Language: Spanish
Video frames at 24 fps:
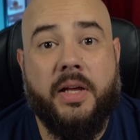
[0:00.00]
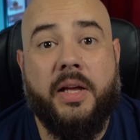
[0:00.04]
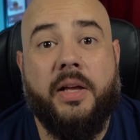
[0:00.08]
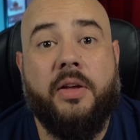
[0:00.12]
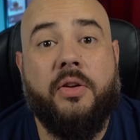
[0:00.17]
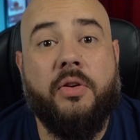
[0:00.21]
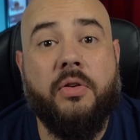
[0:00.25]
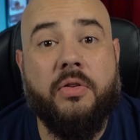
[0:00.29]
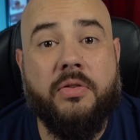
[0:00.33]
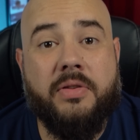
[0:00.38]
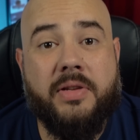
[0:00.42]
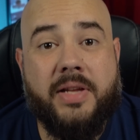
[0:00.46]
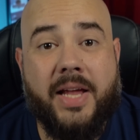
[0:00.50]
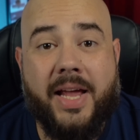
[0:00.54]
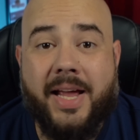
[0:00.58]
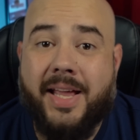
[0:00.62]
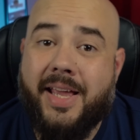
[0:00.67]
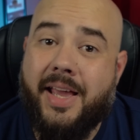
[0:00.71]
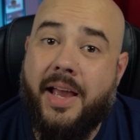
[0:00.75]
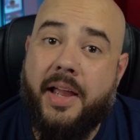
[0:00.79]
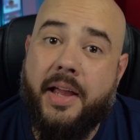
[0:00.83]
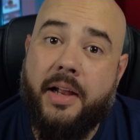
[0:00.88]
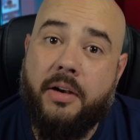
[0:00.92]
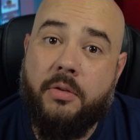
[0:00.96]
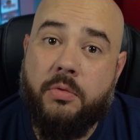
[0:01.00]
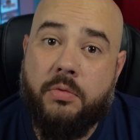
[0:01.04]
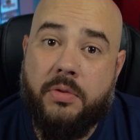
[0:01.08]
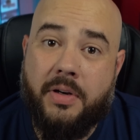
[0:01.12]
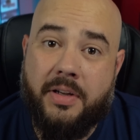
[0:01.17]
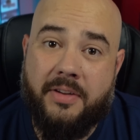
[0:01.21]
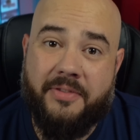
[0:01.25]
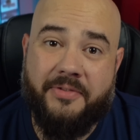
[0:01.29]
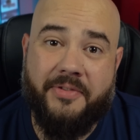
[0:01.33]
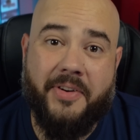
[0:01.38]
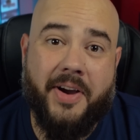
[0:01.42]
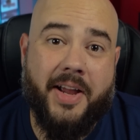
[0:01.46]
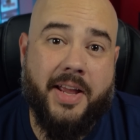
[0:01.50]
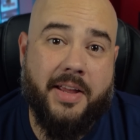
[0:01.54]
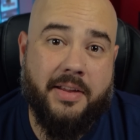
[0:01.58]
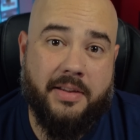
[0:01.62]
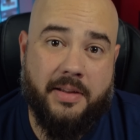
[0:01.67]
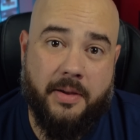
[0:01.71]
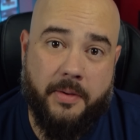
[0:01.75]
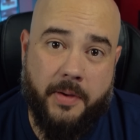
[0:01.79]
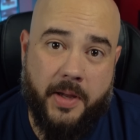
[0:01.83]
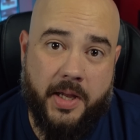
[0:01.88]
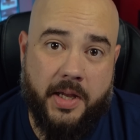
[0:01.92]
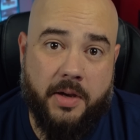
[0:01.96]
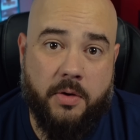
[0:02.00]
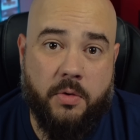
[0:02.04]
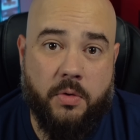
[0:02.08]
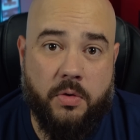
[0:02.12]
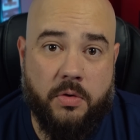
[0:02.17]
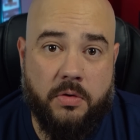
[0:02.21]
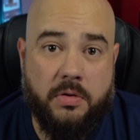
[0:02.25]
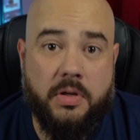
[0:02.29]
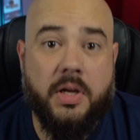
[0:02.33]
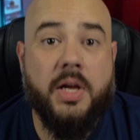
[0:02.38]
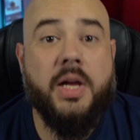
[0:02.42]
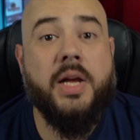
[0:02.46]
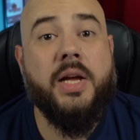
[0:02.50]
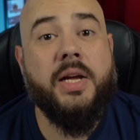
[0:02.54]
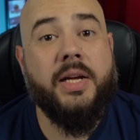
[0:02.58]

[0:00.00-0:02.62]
Y yo sé que hay algunas fallas de vehículos